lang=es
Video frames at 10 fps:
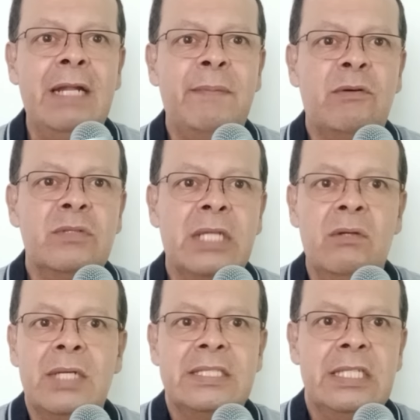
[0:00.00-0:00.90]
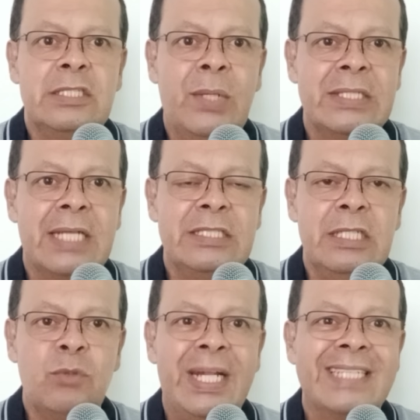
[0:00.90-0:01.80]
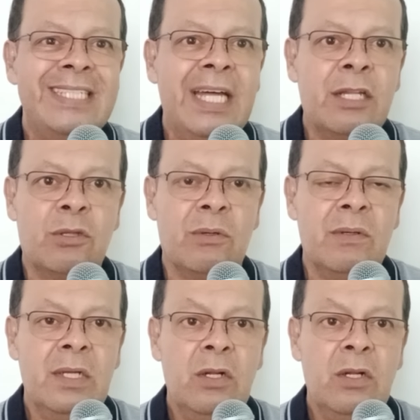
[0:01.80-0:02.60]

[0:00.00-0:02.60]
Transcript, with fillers: le preguntaron que si eso, que si eso era cierto,